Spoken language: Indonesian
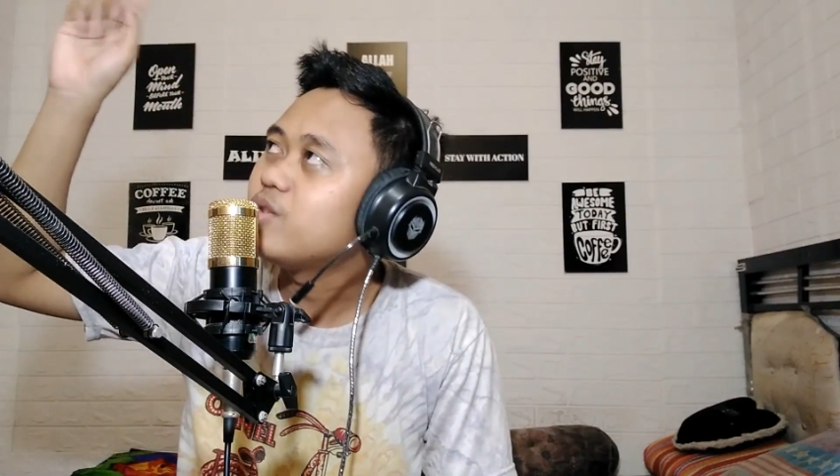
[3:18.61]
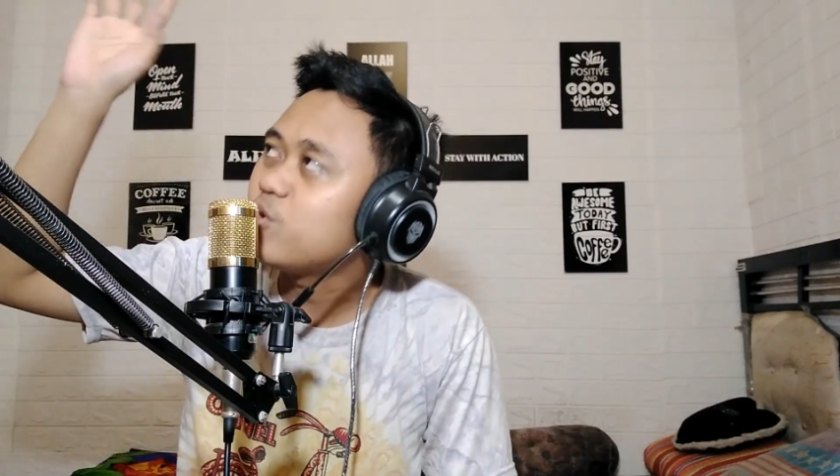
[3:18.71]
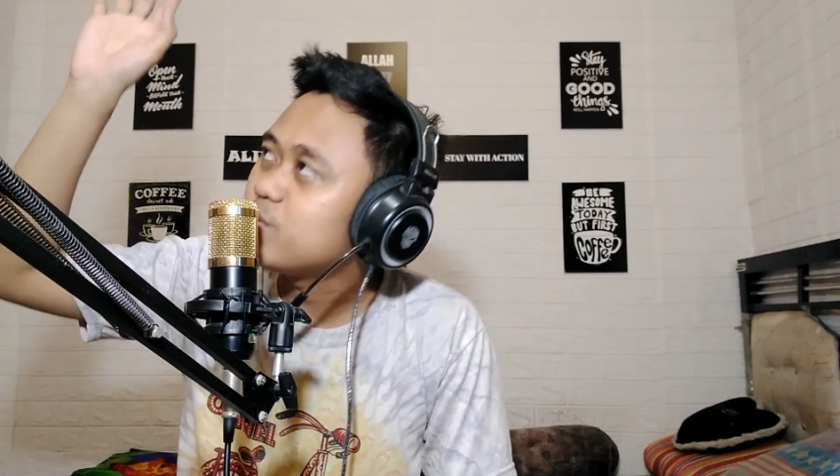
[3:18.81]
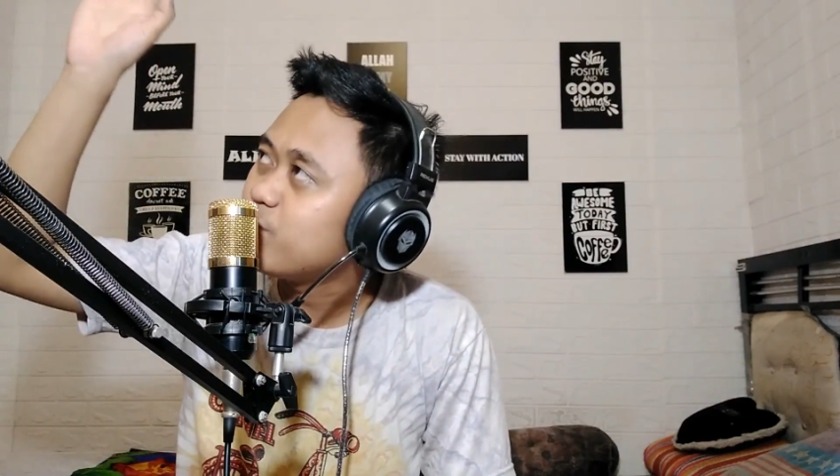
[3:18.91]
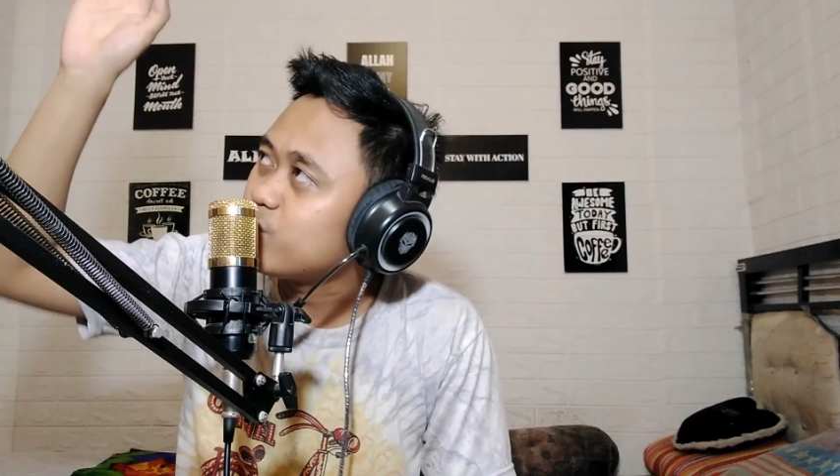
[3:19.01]

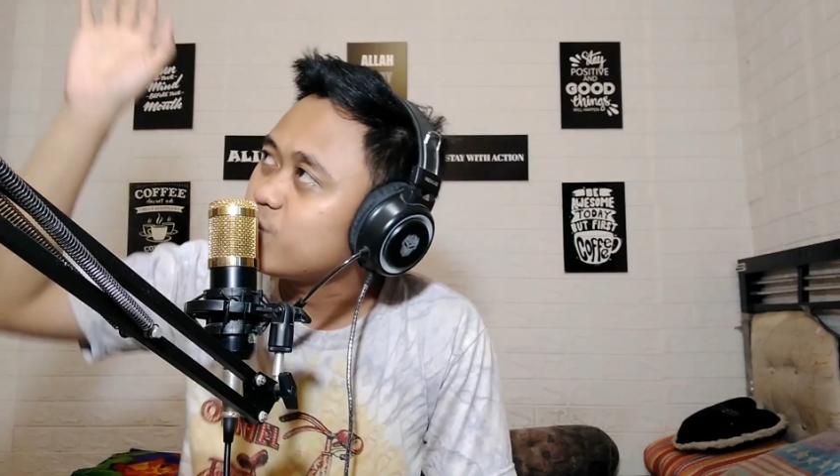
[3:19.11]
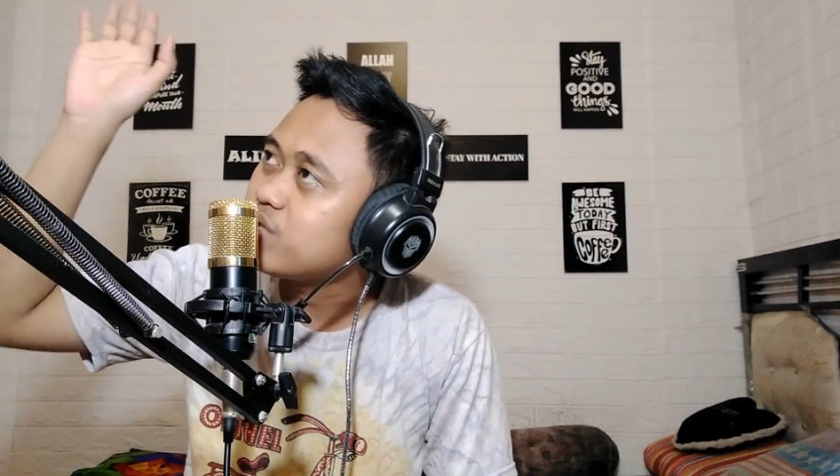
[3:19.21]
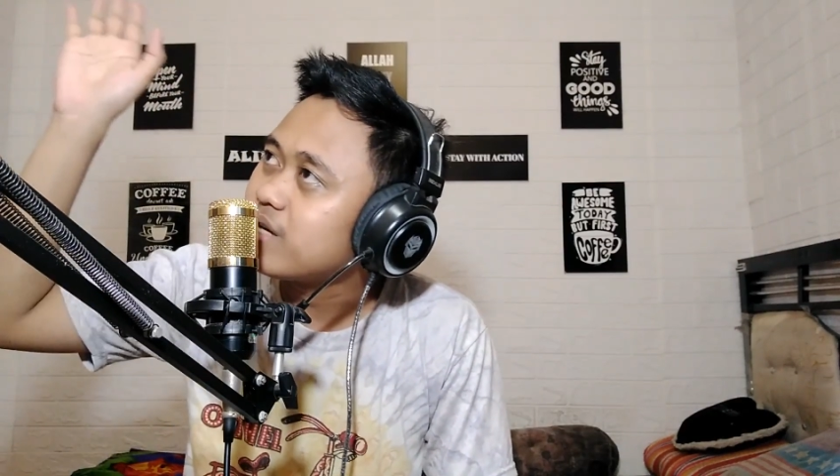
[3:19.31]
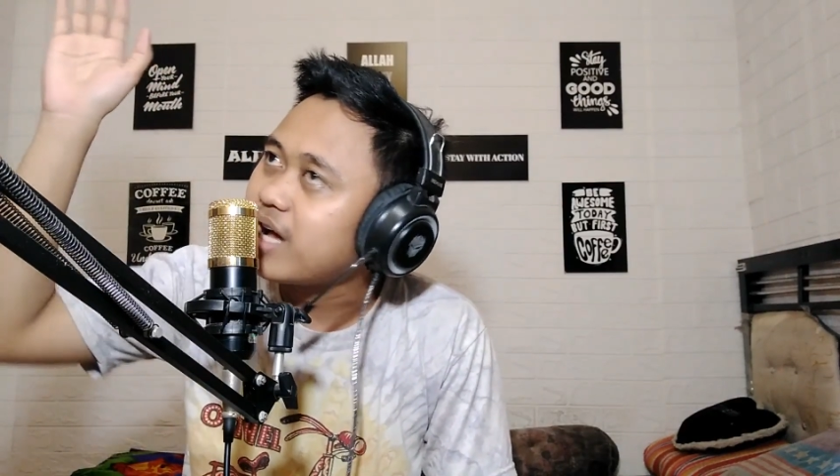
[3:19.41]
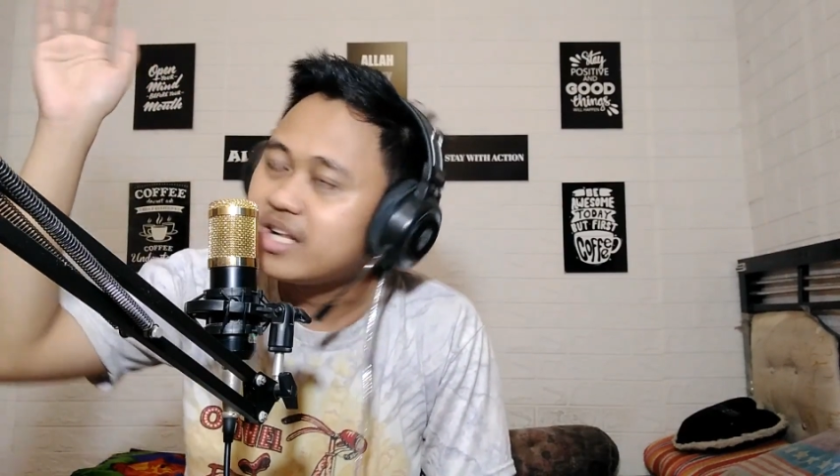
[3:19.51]
terus
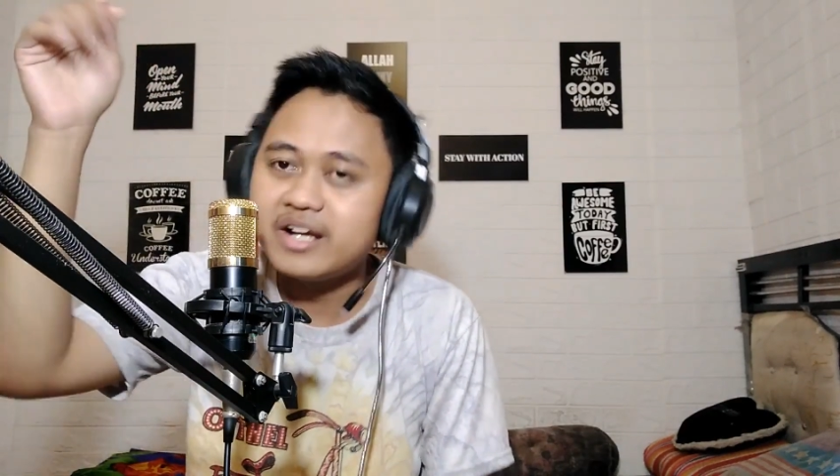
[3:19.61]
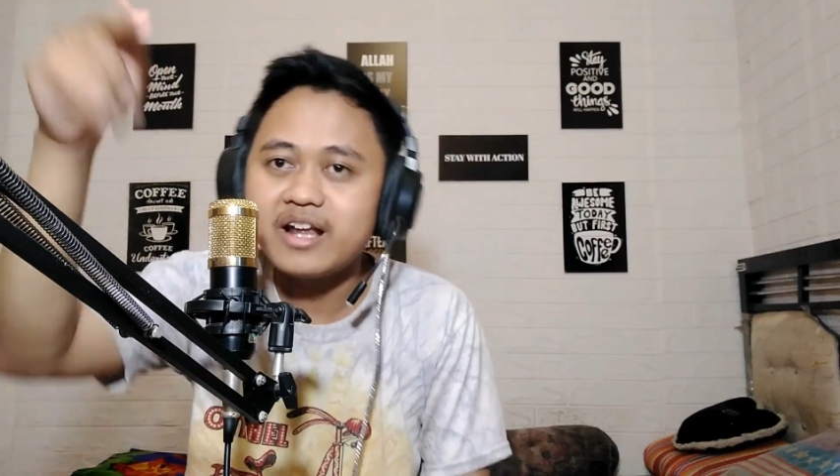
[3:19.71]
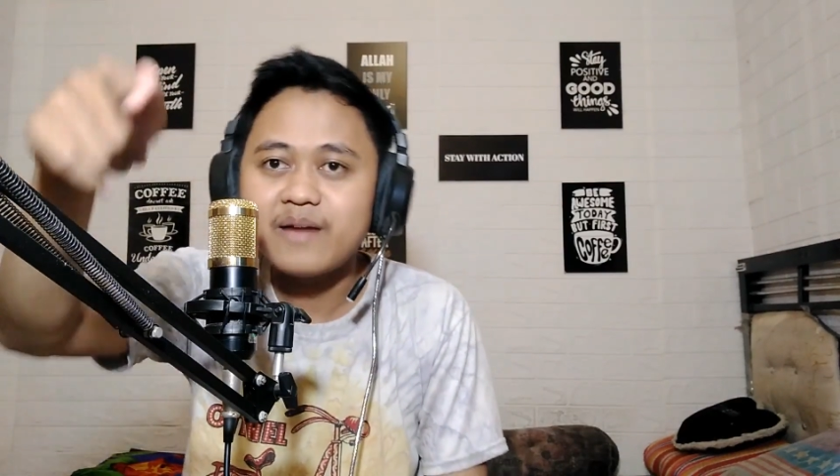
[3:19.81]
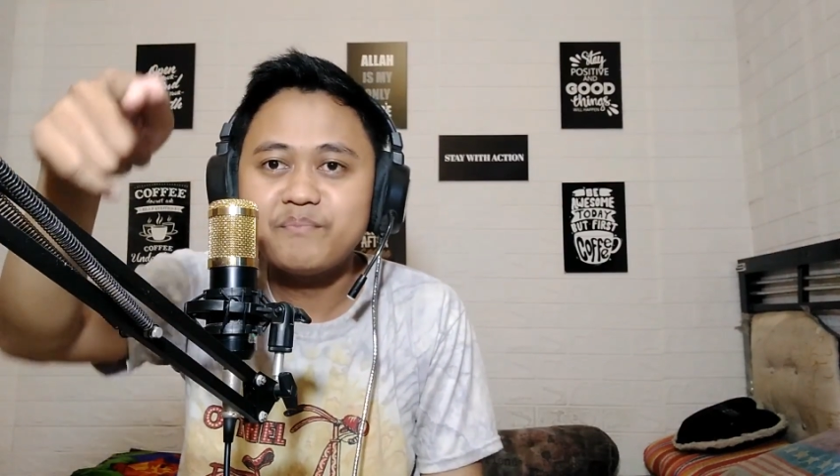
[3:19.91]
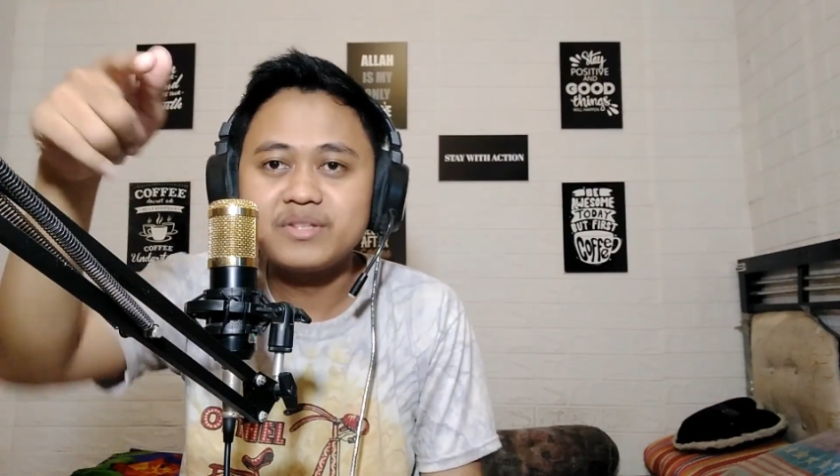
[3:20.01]
putus kalian
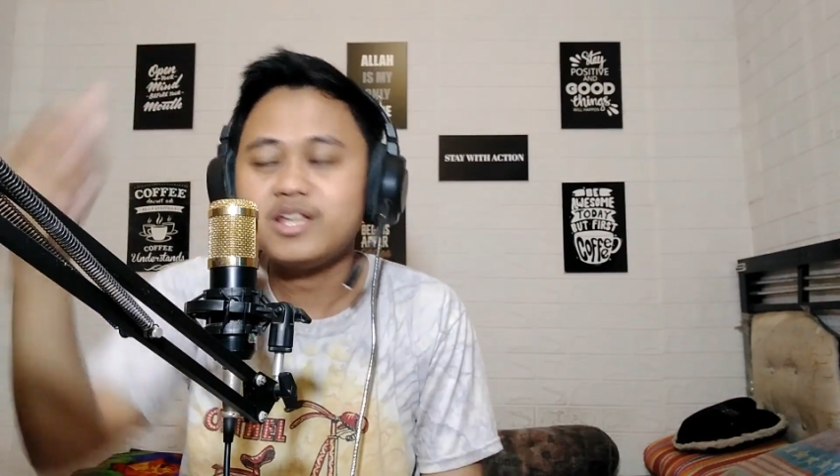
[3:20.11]
dapat